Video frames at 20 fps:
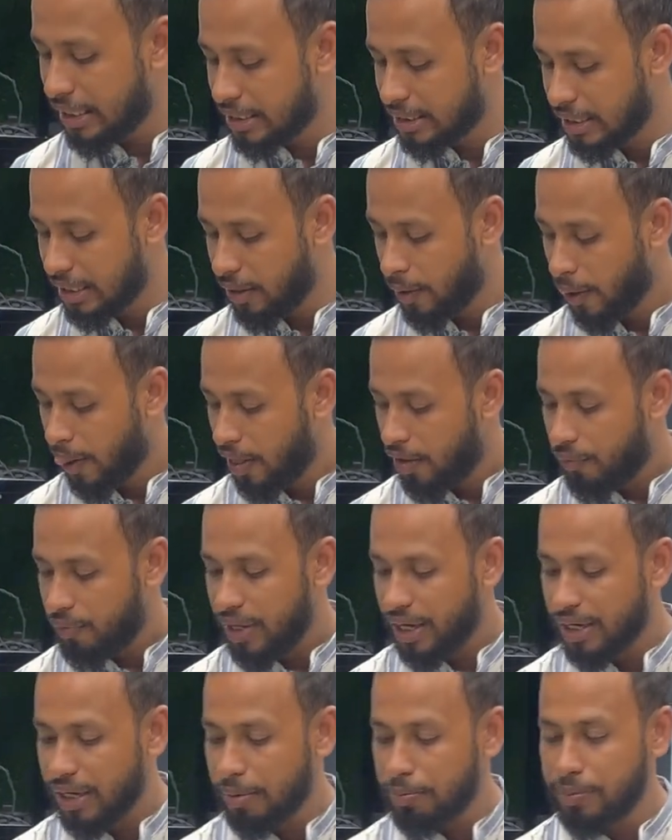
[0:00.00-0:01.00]
আছে
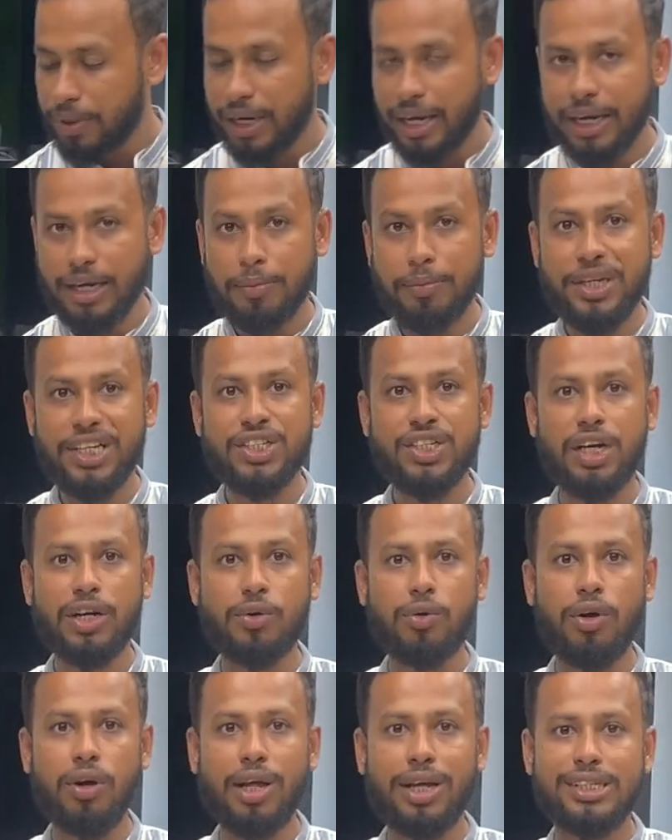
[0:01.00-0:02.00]
এটা আপনার একটা মিক্সচার
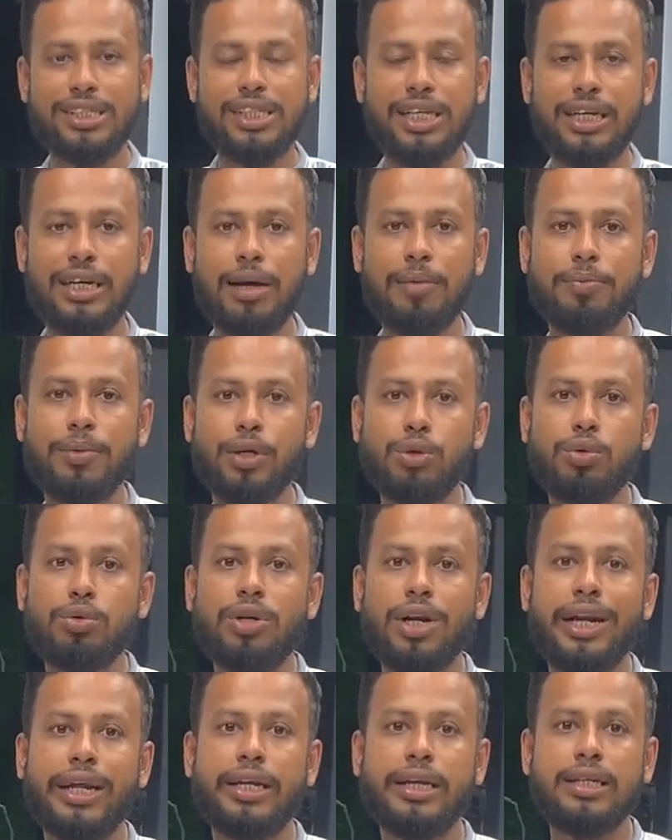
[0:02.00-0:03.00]
কল আছে এটা আপনার
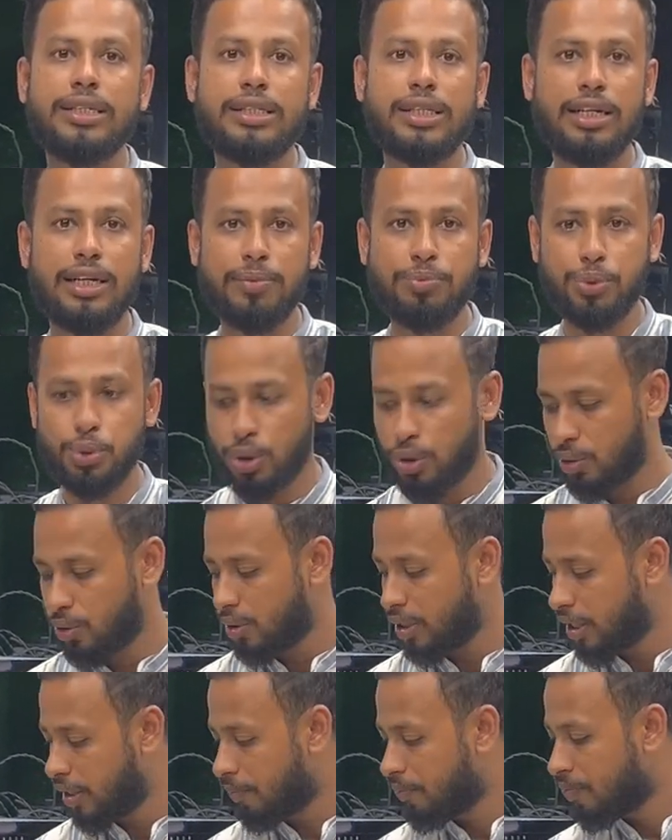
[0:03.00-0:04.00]
টোটাল একটা সেট সহ
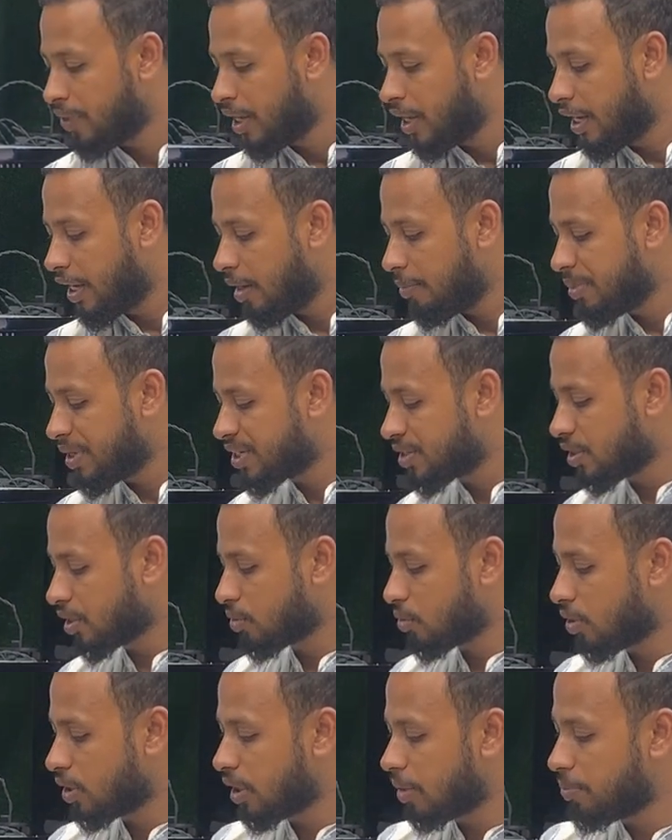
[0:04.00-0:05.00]
হ্যাঁ এই মিক্সচার
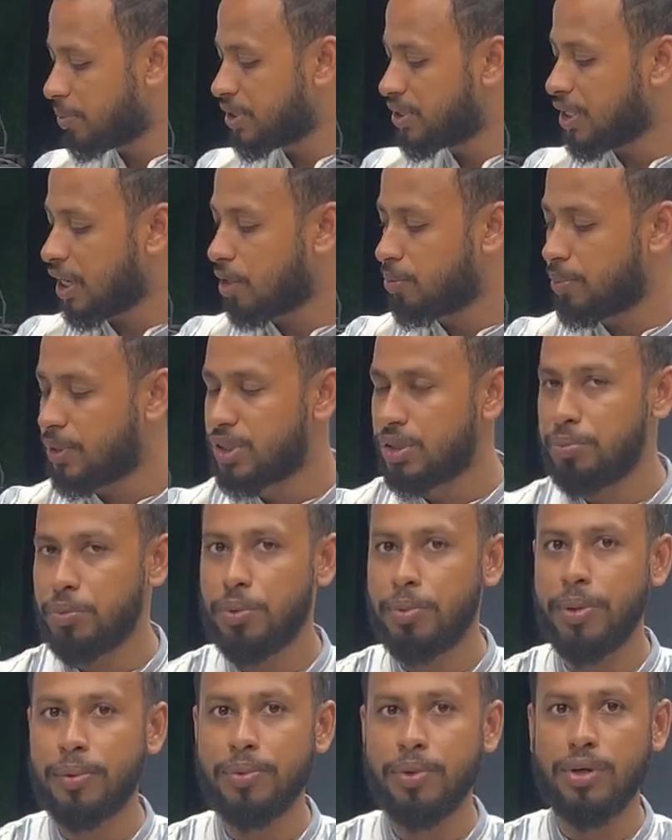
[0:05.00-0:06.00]
কলটা আপনার চারপাশে
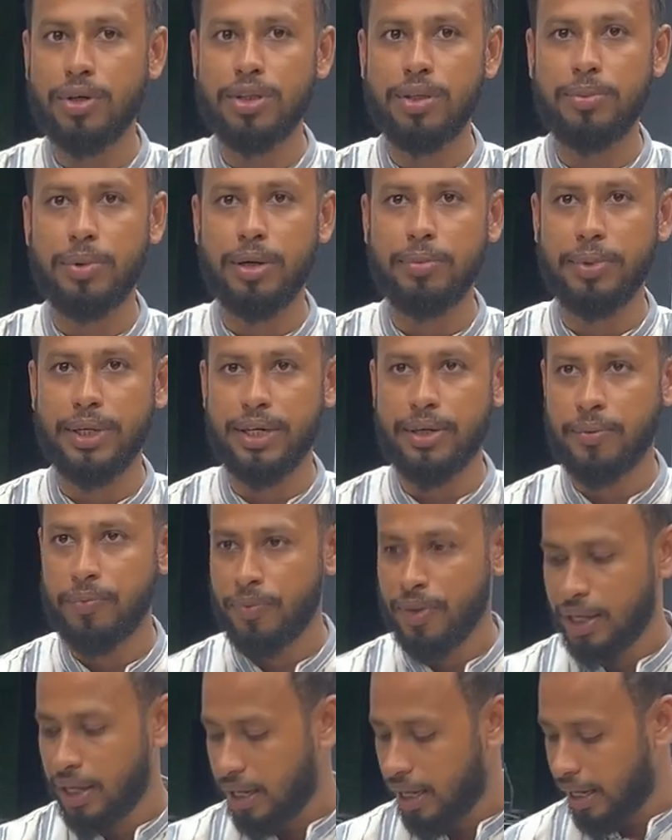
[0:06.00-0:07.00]
মুভ করতে পারবেন
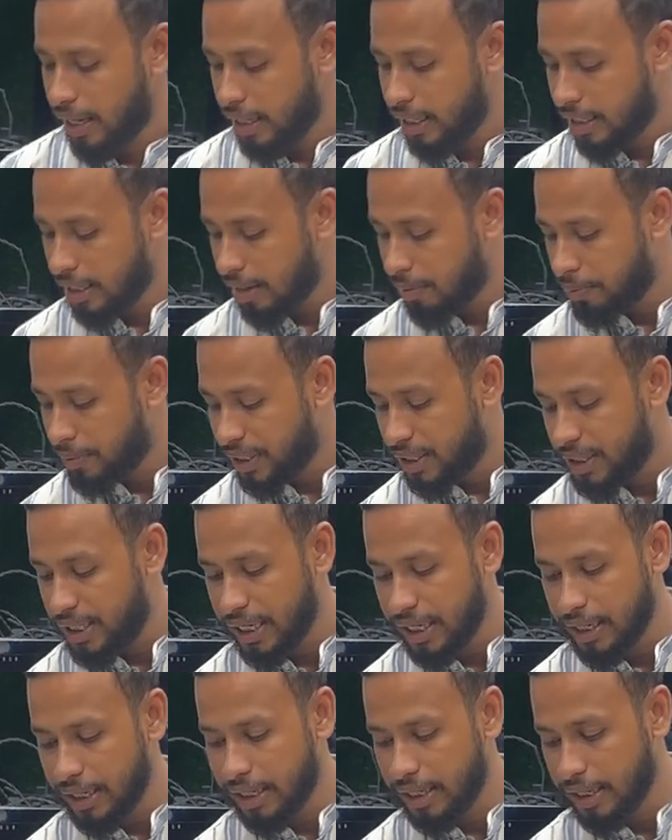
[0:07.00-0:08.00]
আর এটা আপনার
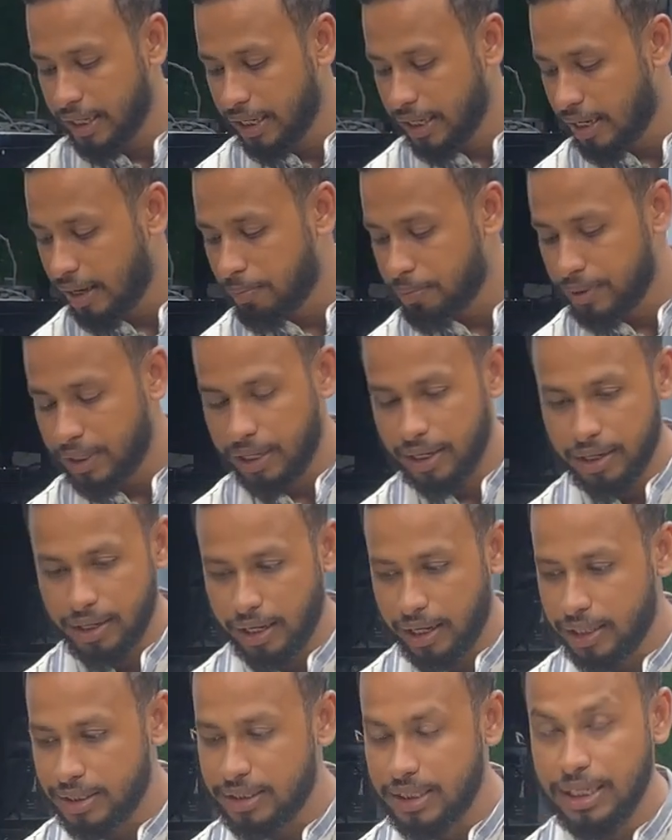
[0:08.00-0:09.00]
ট্রেনে হ্যাঁ আপনার
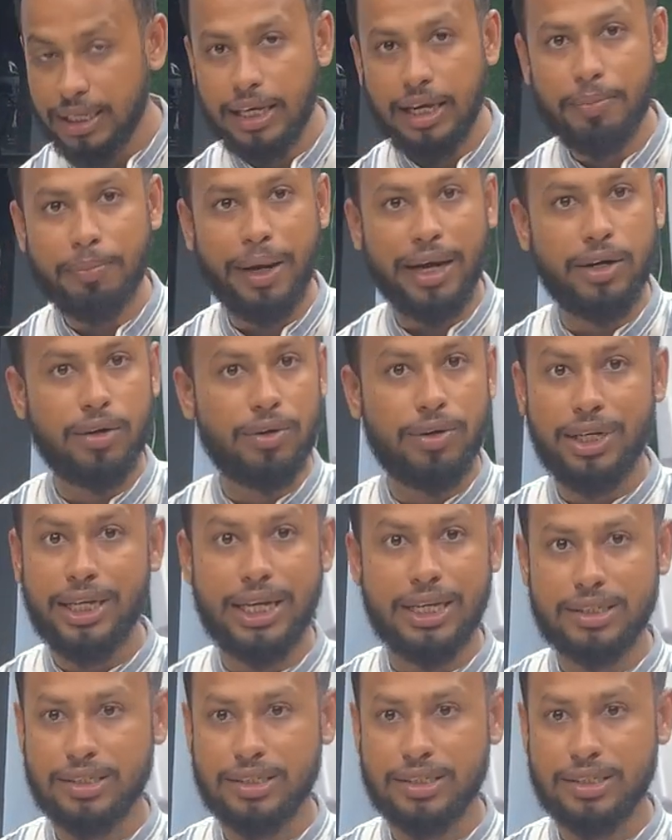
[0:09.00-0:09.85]
সিঙ্কের বাইরেও নিয়ে